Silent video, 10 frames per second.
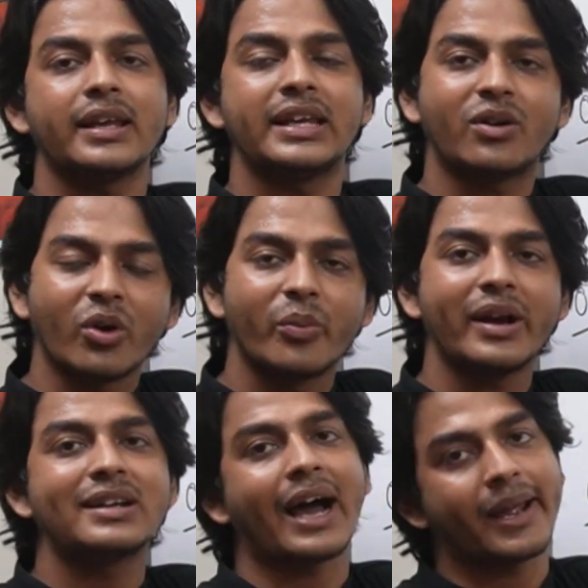কি করবে
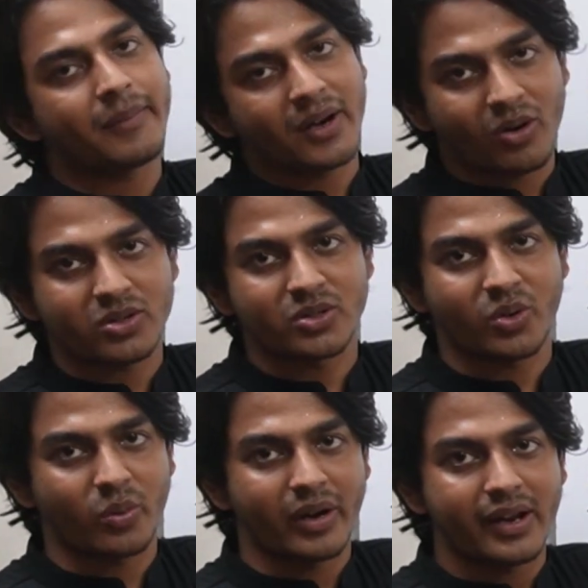ডাইমার গঠন
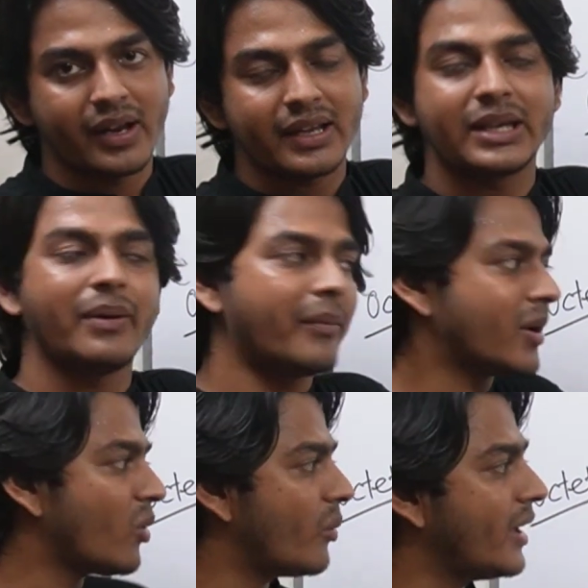করবে কিভাবে
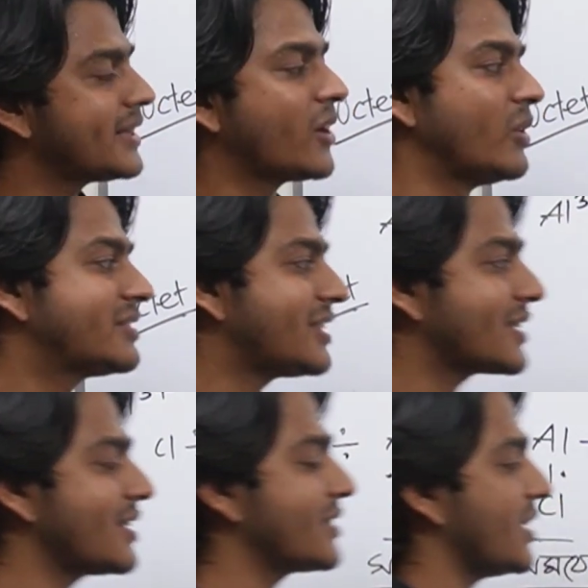করবে দেখো
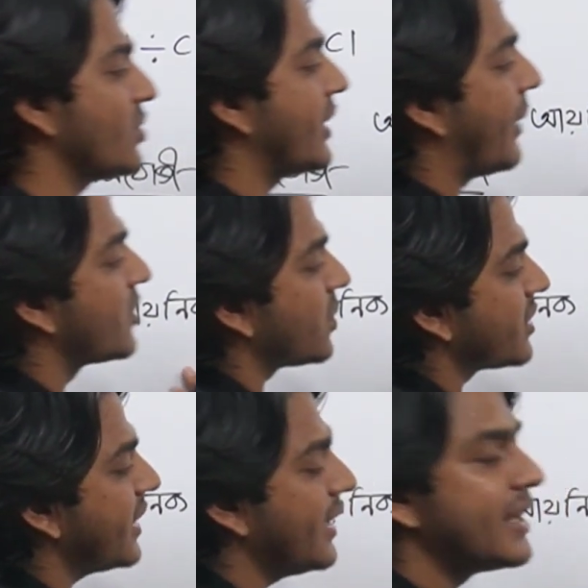স্ট্রাকচারটা যদি আমি তোমাদের